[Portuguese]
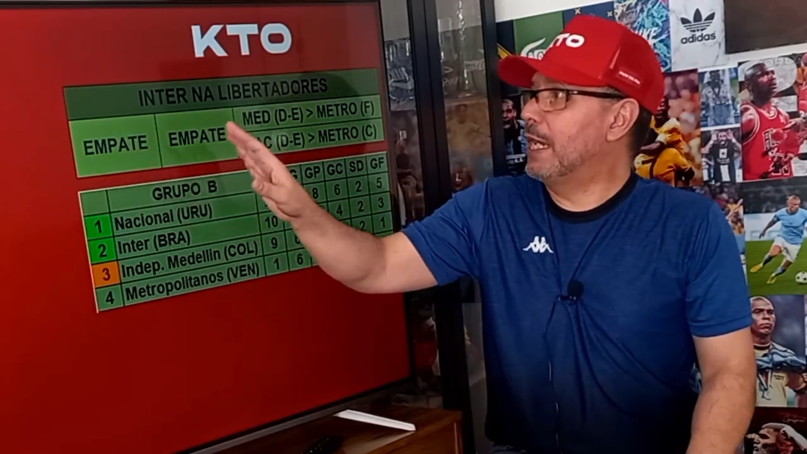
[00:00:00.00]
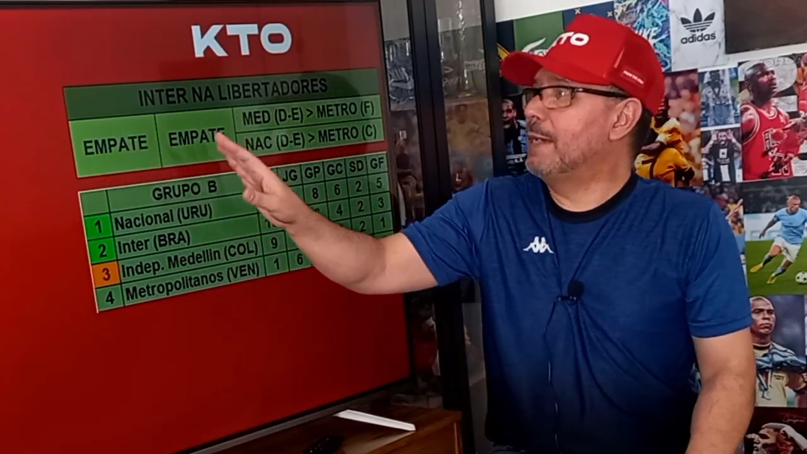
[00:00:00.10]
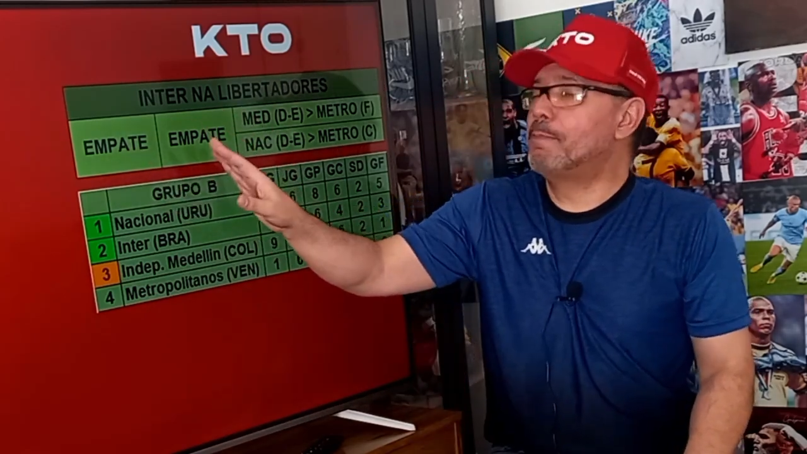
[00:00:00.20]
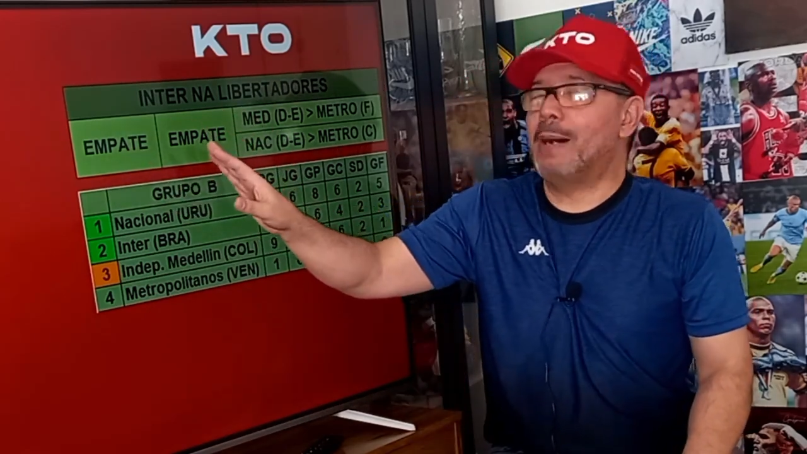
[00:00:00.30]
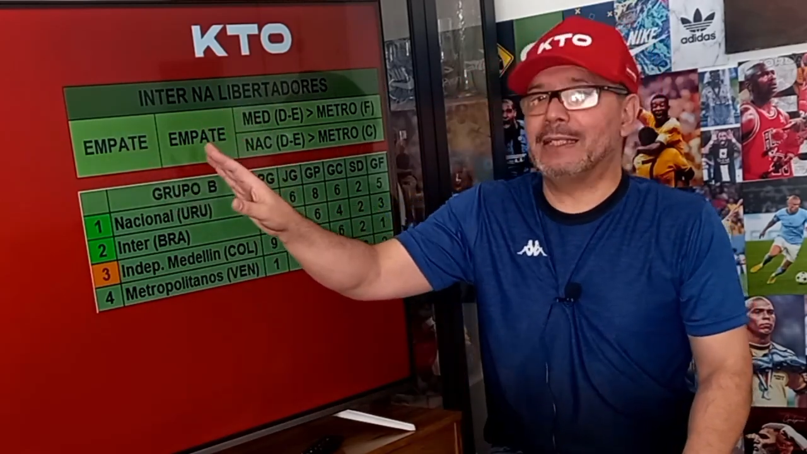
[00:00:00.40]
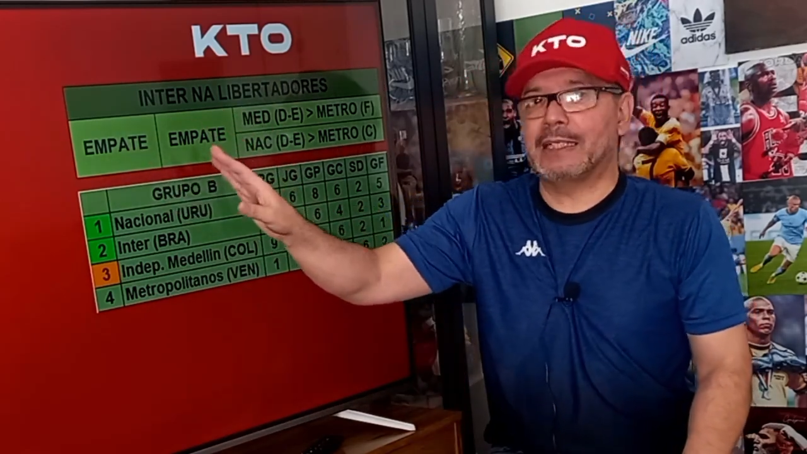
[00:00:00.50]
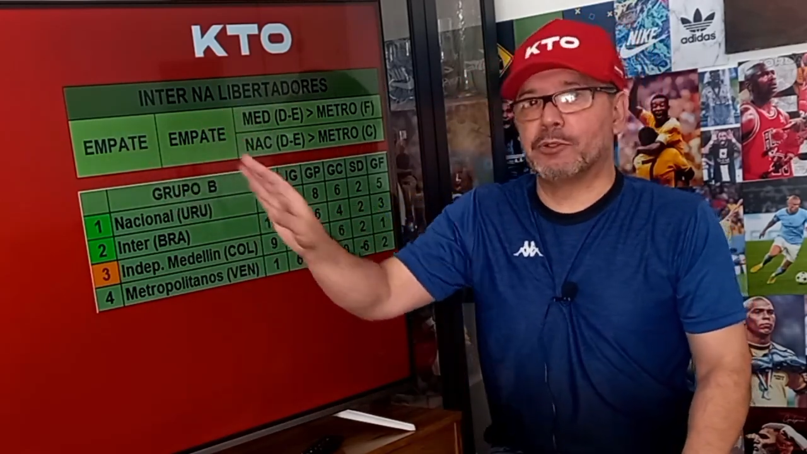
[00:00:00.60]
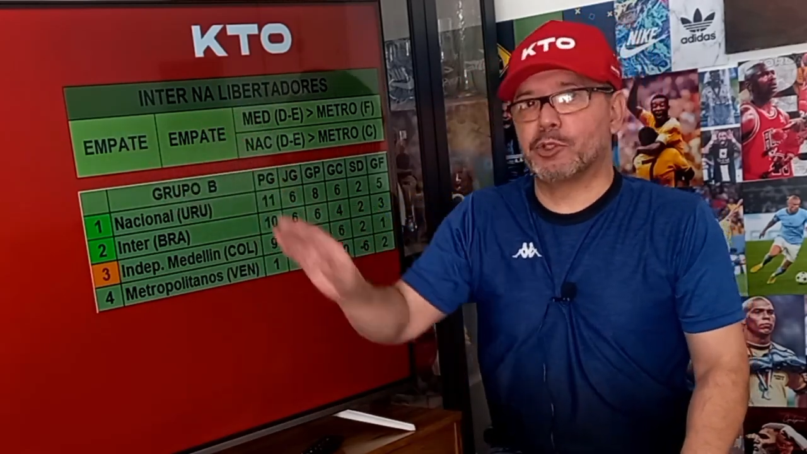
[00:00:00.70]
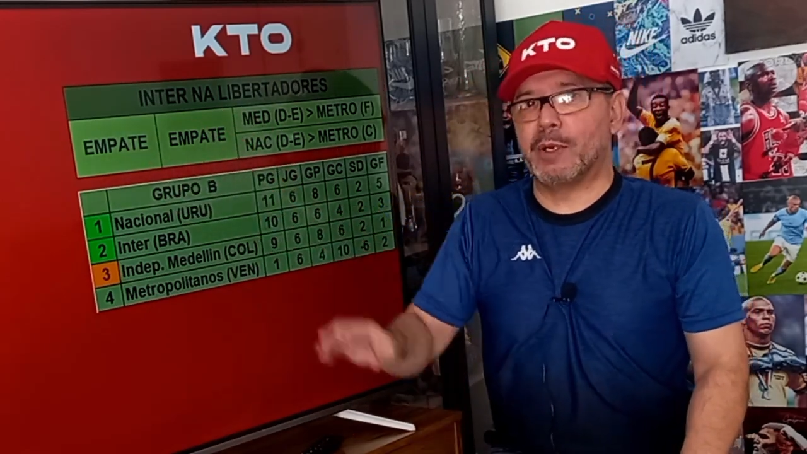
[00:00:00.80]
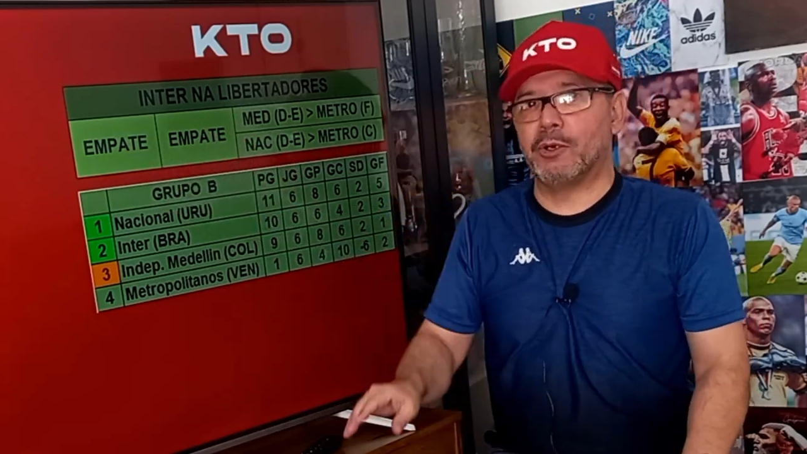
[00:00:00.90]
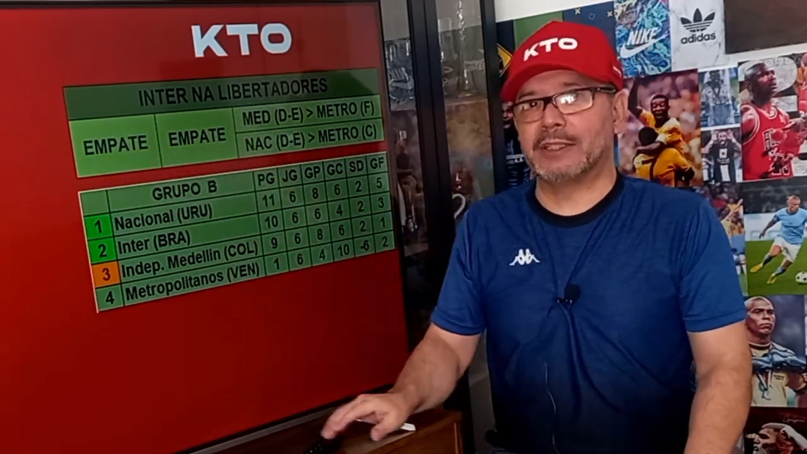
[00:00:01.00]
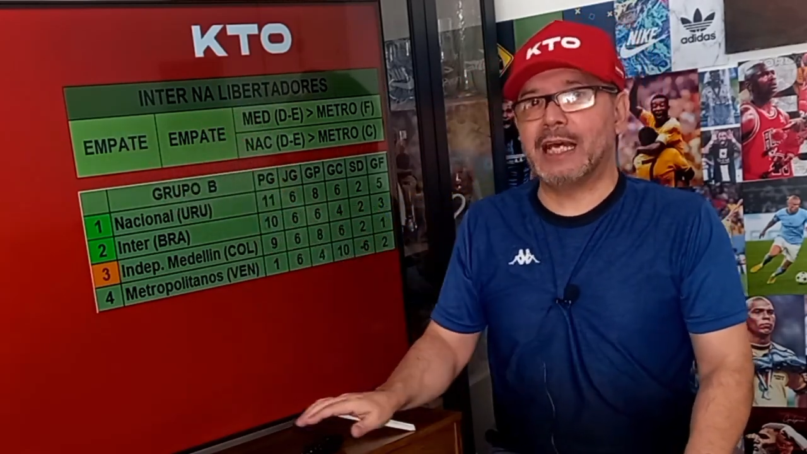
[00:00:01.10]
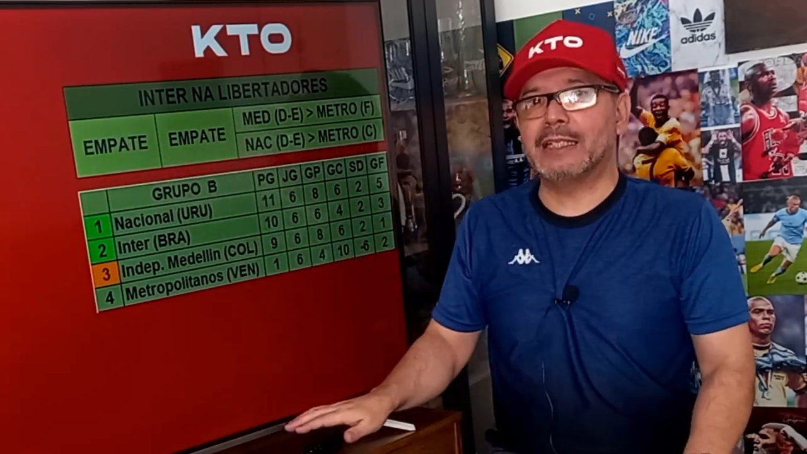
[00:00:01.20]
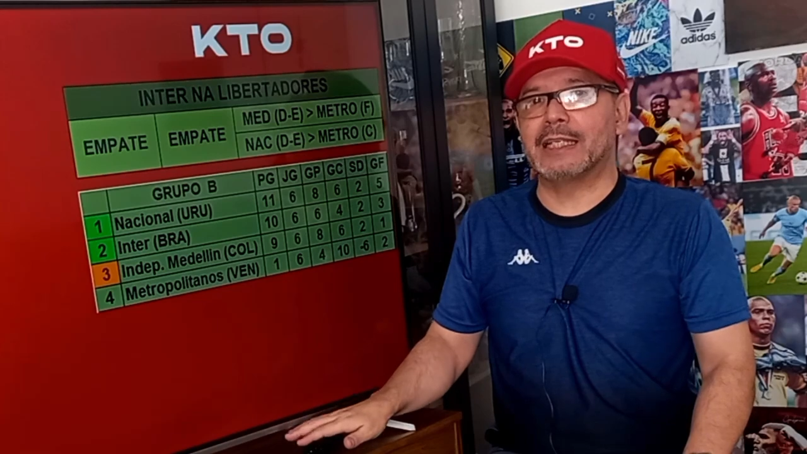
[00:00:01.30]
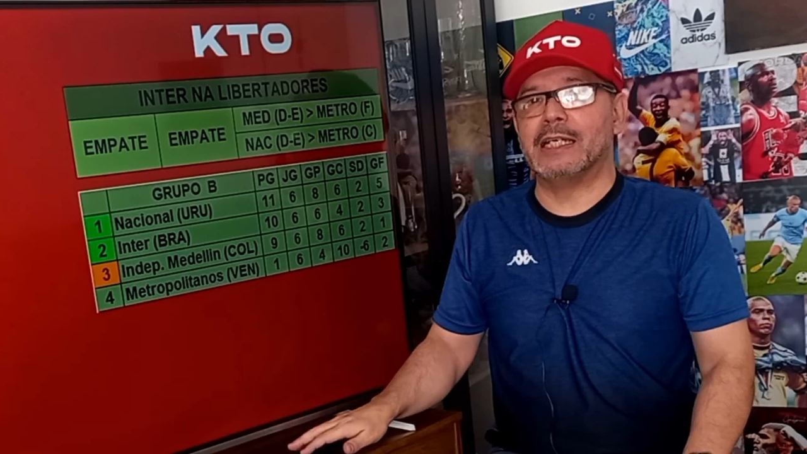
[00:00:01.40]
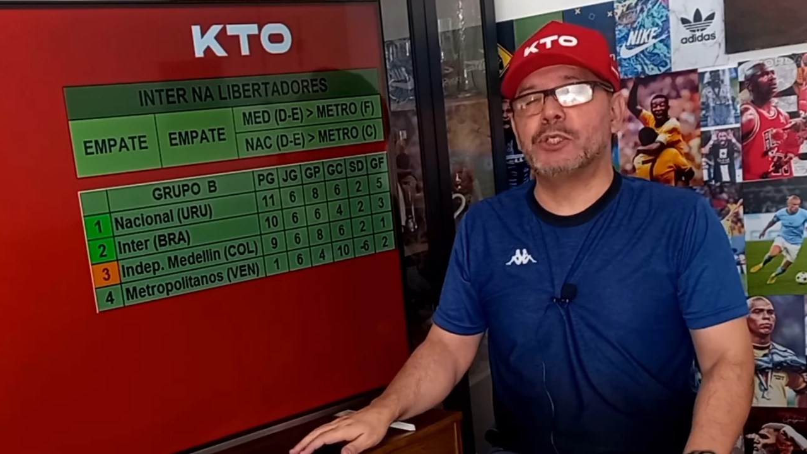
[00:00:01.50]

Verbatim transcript: empata na última rodada